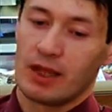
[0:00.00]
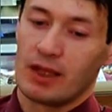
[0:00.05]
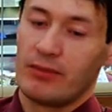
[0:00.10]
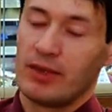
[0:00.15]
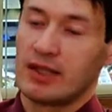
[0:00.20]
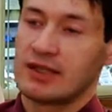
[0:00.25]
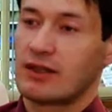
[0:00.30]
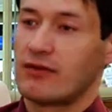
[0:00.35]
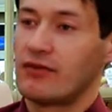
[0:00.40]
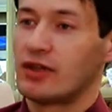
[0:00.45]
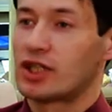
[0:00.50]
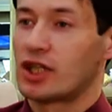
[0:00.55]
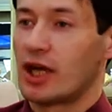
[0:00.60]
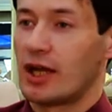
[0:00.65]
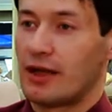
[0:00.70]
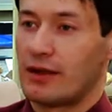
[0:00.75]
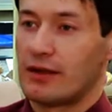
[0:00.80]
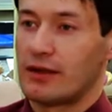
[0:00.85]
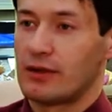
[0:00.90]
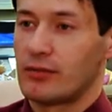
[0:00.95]
место
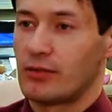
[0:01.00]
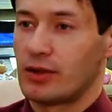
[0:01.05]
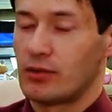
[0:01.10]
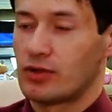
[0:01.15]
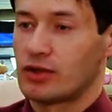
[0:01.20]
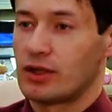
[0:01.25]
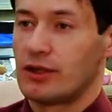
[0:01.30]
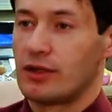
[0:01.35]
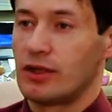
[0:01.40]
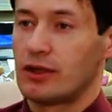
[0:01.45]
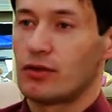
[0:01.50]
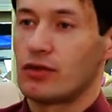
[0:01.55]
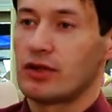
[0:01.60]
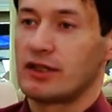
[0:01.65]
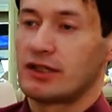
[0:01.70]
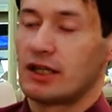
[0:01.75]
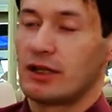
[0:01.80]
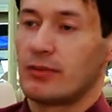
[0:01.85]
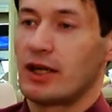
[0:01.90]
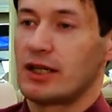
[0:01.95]
ветшает, потому что никто не
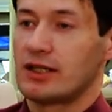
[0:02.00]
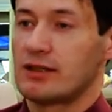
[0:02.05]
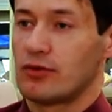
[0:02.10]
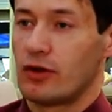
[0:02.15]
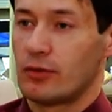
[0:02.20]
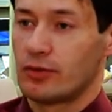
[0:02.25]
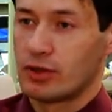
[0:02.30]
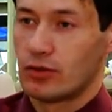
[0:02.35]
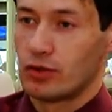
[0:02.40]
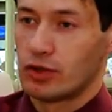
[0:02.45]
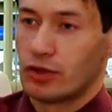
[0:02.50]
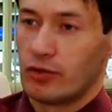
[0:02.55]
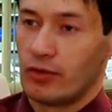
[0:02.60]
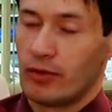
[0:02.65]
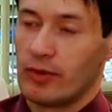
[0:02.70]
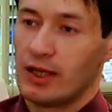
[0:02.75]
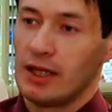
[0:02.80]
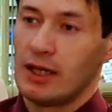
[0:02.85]
занимается его обслуживанием.